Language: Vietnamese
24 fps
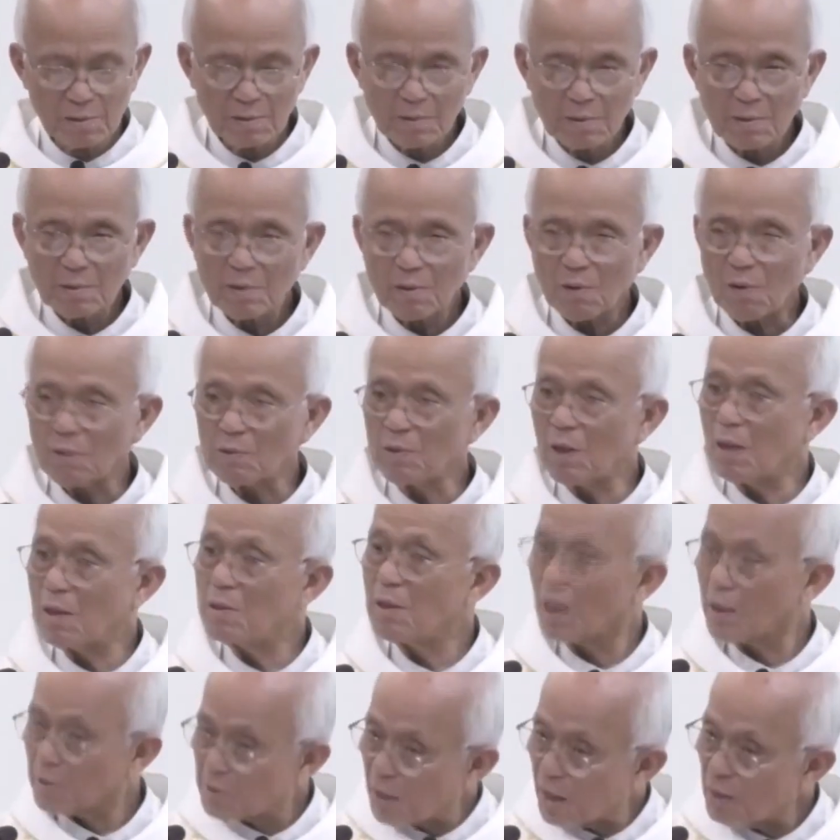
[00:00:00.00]
họ đợi
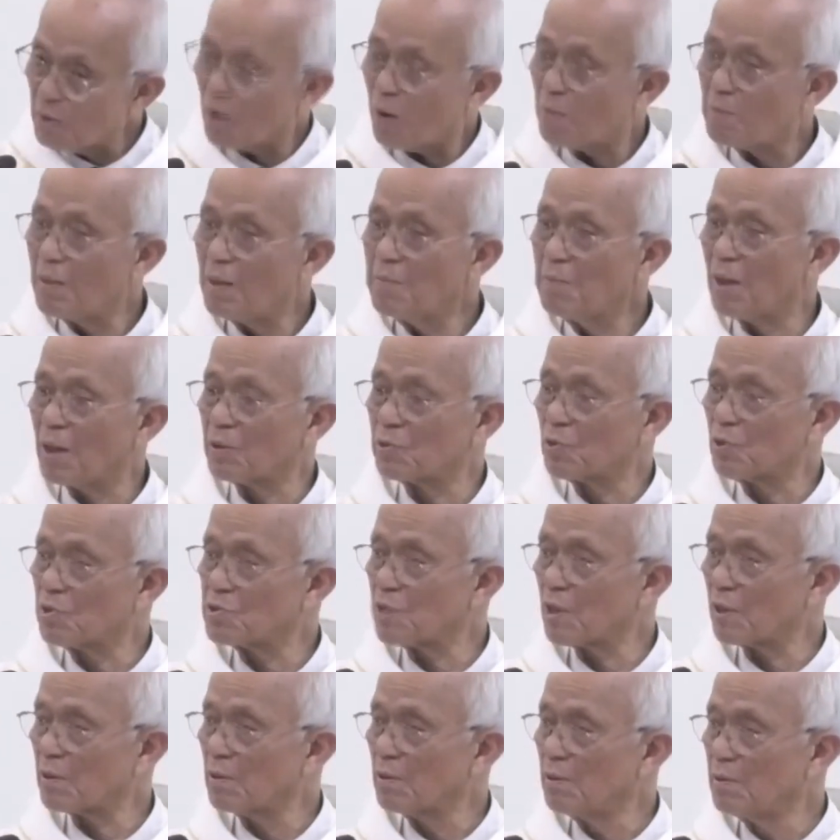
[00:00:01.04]
gần chết họ mới mời tôi sức
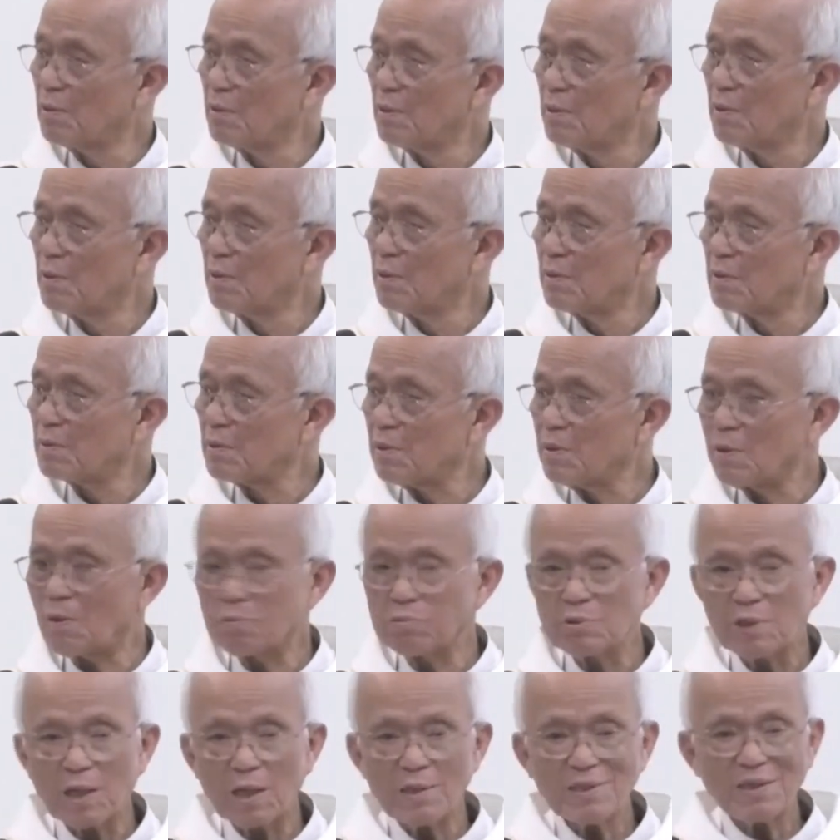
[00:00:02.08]
thì không
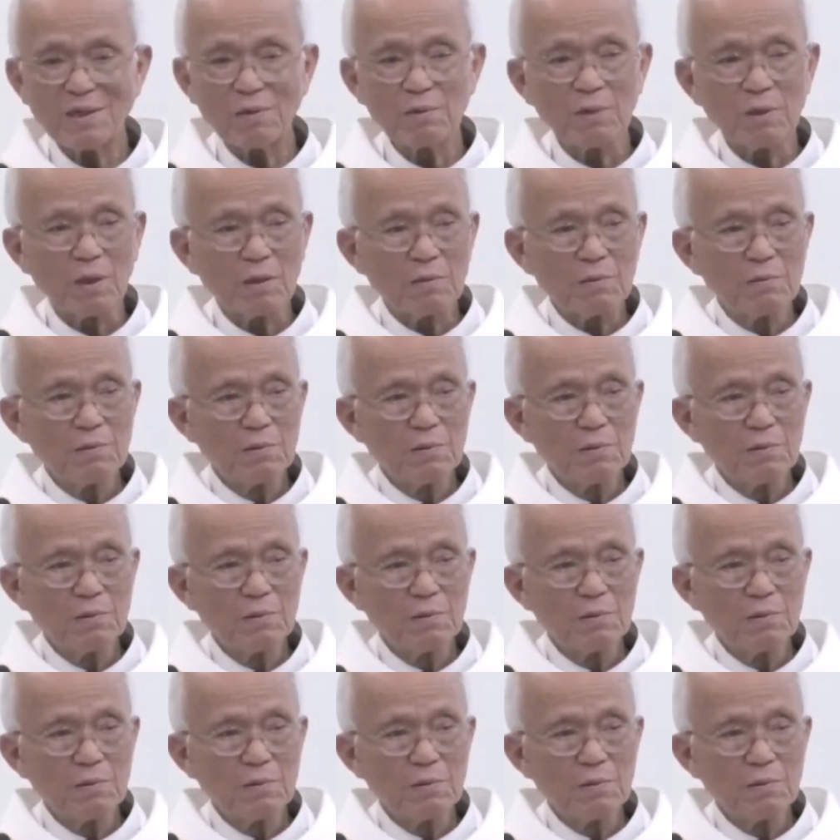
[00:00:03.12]
chết sao được